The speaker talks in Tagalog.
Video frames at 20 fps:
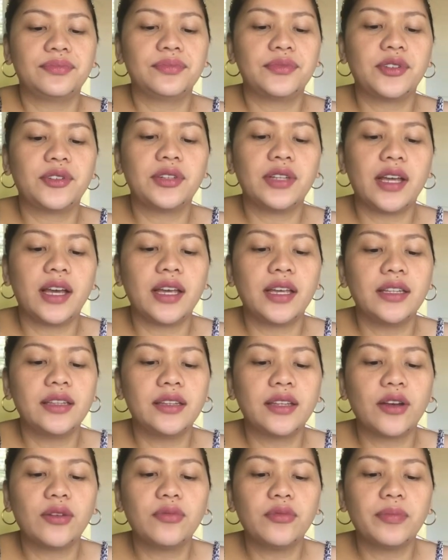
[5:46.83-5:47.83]
Mga naan
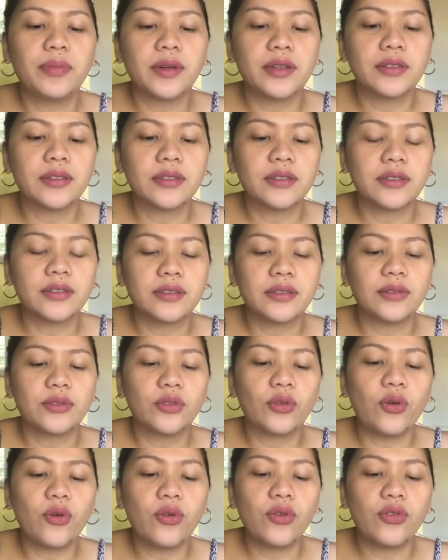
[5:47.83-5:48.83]
tao mo pag
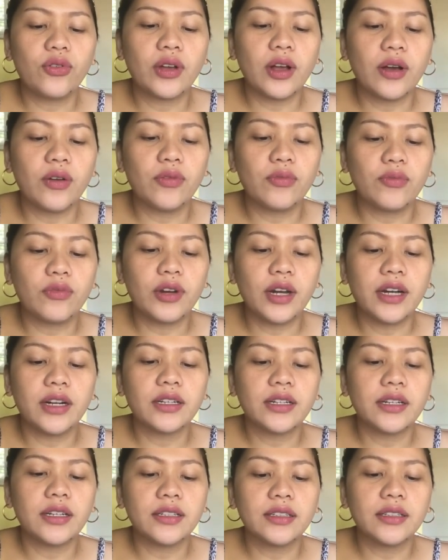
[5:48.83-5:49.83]
tuo nga o
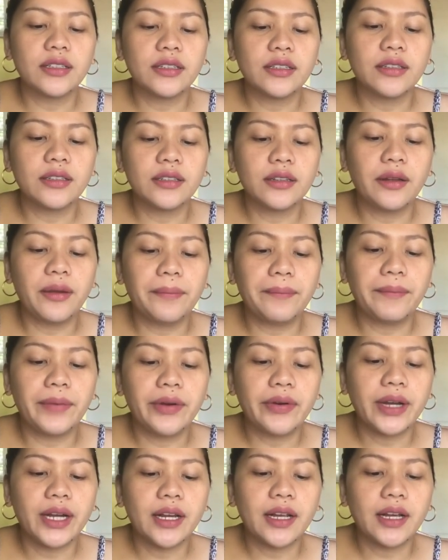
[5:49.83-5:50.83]
mularga
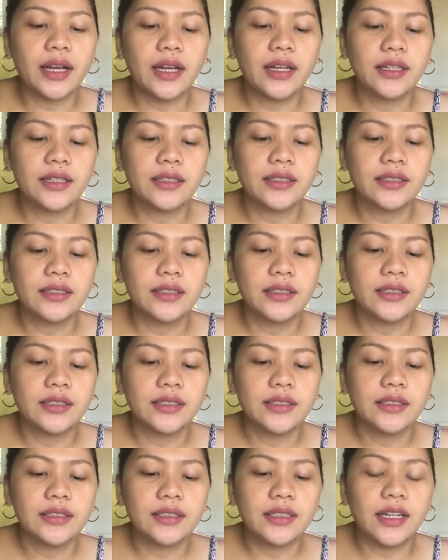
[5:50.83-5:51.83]
America
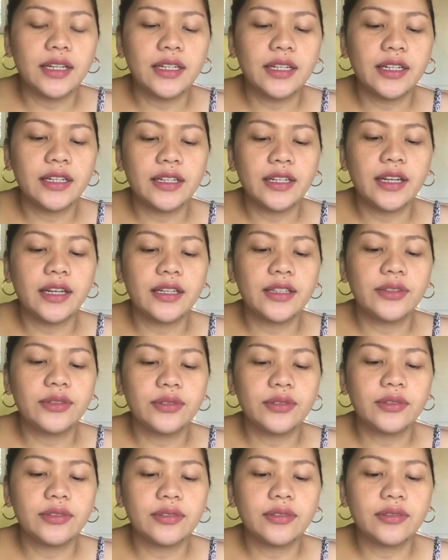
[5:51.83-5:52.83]
na
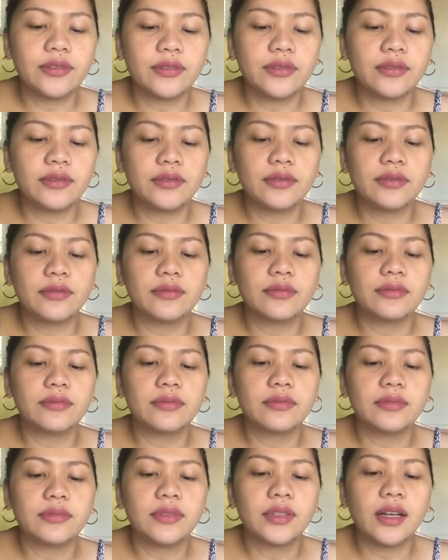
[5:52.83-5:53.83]
nadayo
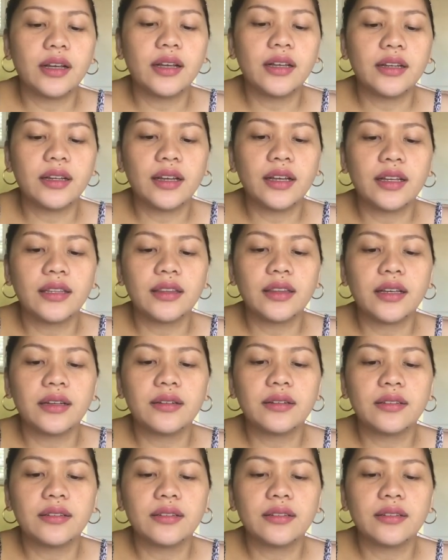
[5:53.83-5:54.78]
daghan na kay tag